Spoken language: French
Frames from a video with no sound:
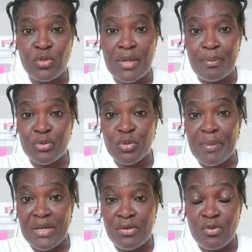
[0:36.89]

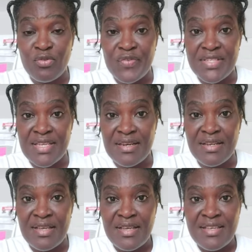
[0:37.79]
porte-paroles officiels,
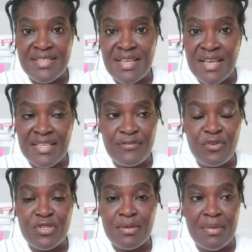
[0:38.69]
sans être
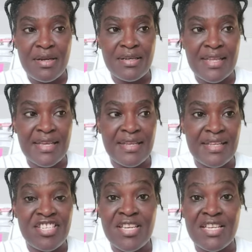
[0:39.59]
forcément les,
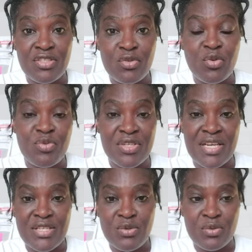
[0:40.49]
chargés de
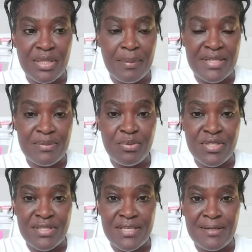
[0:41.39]
communication des partis
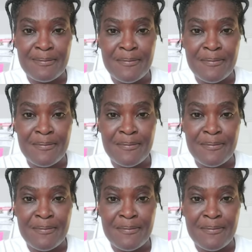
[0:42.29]
politiques,